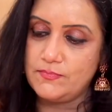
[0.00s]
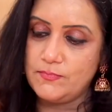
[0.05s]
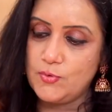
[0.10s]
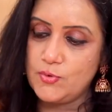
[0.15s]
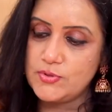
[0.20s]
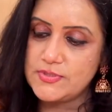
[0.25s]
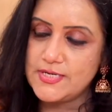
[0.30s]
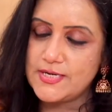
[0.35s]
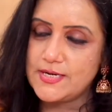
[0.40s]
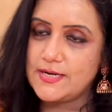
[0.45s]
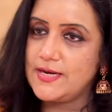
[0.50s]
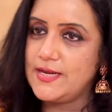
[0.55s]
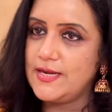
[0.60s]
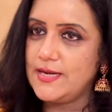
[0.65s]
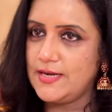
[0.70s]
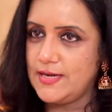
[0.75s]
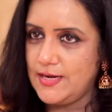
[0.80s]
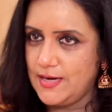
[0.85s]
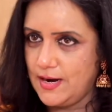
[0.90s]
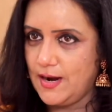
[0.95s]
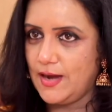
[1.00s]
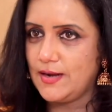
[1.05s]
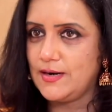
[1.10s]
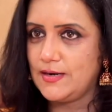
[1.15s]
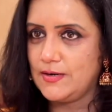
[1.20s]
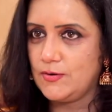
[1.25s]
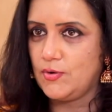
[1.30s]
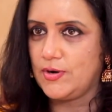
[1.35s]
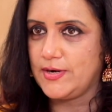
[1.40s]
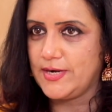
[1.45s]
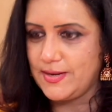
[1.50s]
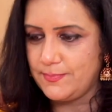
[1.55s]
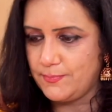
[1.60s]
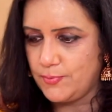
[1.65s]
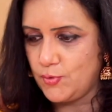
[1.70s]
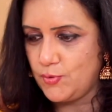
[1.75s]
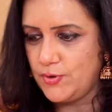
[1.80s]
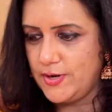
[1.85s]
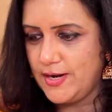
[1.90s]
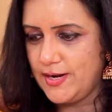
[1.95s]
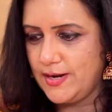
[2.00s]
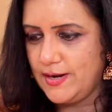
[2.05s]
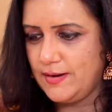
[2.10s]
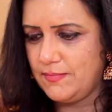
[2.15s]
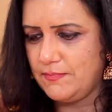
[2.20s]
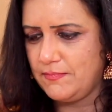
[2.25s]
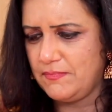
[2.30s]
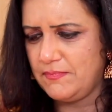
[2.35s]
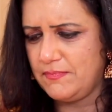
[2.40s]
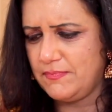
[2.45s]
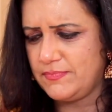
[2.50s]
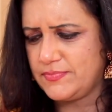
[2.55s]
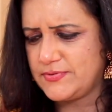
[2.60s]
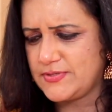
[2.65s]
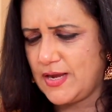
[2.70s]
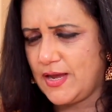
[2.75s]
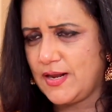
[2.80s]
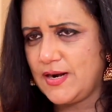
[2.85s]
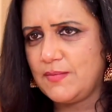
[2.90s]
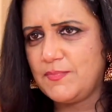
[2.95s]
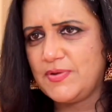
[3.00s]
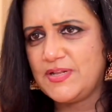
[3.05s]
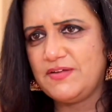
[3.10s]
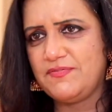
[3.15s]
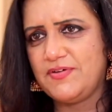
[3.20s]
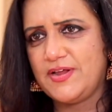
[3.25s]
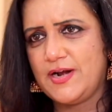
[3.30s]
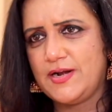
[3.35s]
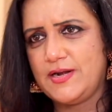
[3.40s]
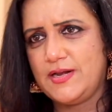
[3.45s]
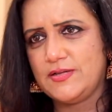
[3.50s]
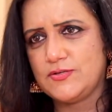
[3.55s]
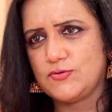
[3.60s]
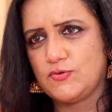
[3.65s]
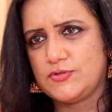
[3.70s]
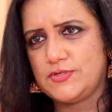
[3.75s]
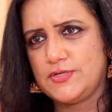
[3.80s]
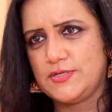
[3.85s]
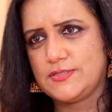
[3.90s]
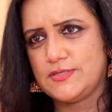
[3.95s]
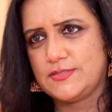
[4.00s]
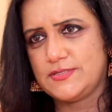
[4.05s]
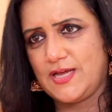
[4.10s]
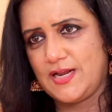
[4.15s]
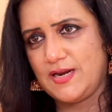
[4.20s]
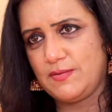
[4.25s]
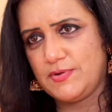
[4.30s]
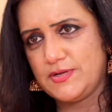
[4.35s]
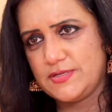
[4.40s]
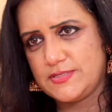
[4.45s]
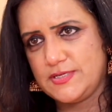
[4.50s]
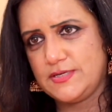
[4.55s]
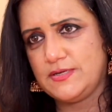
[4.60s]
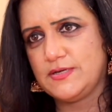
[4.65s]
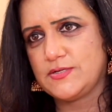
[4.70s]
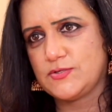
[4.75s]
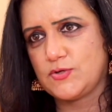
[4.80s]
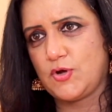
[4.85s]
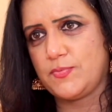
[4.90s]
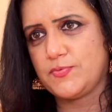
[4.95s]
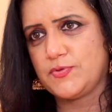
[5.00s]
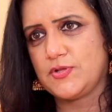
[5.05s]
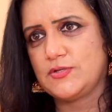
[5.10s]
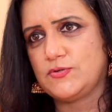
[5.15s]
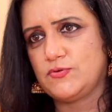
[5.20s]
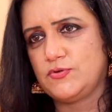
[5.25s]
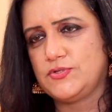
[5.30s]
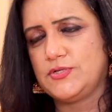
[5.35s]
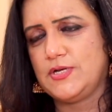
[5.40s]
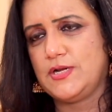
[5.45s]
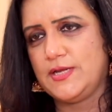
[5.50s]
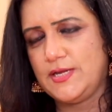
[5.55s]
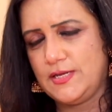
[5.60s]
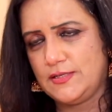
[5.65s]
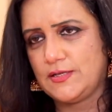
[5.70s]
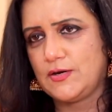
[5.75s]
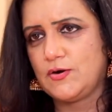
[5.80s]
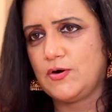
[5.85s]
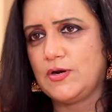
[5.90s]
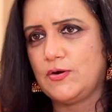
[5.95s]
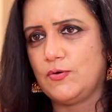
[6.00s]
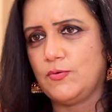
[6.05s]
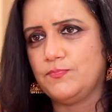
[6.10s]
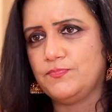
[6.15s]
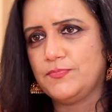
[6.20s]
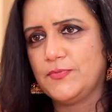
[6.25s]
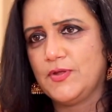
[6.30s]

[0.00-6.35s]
మ్యూజిక్ని ఈ కాలంలో అంటే ఇప్పుడుండే చాలామంది వెరైటీస్ వచ్చేసి చాలామంది సింగర్స్ ఆప్షన్స్ వచ్చిన ఈ తరుణంలో